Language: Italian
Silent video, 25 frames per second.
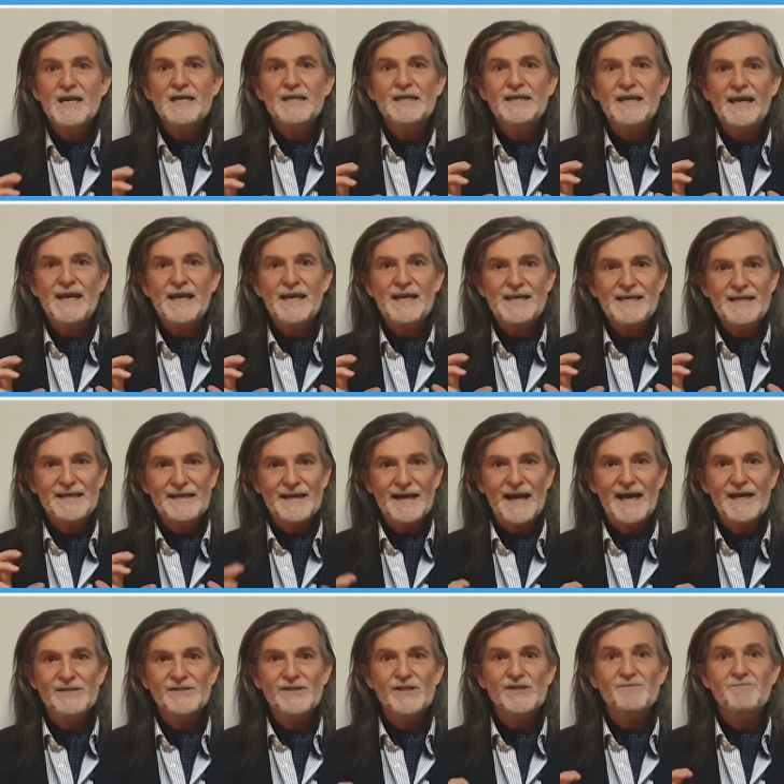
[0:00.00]
che il
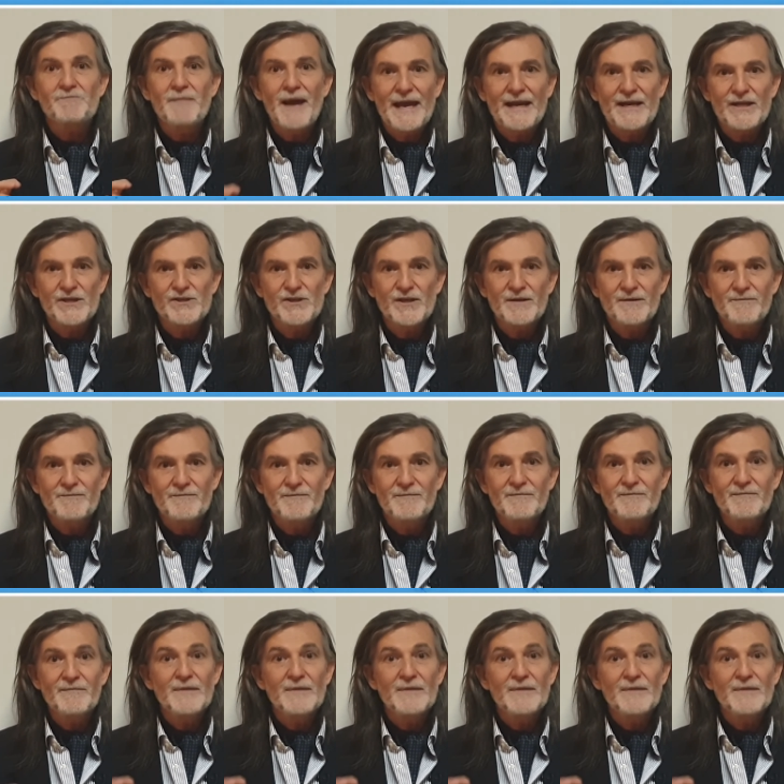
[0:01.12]
crisis manager